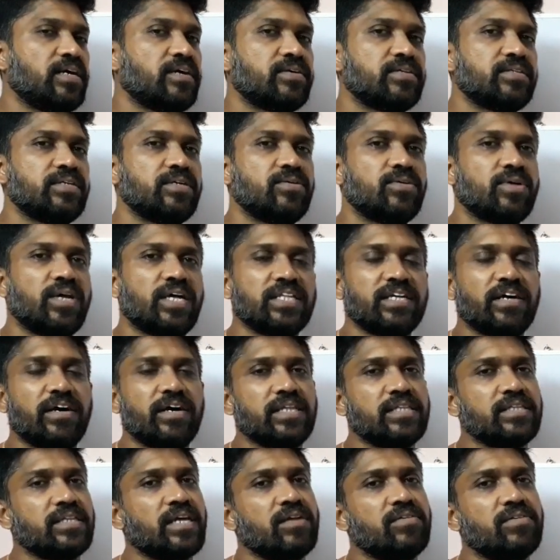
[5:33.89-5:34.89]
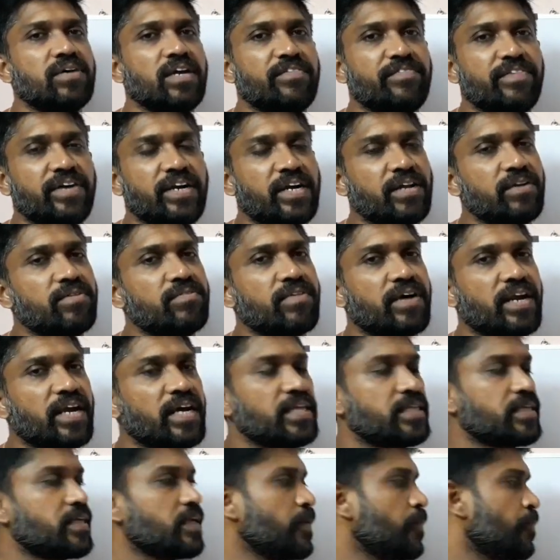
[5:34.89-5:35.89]
வந்து அந்த அந்தளவுக்கு எஃபெக்டிவ்
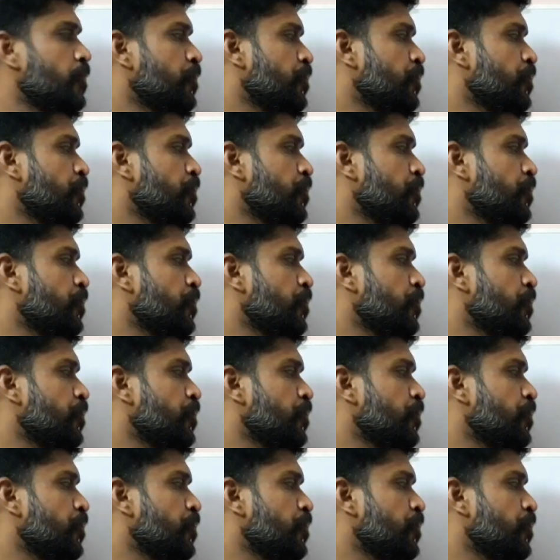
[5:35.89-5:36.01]
வராது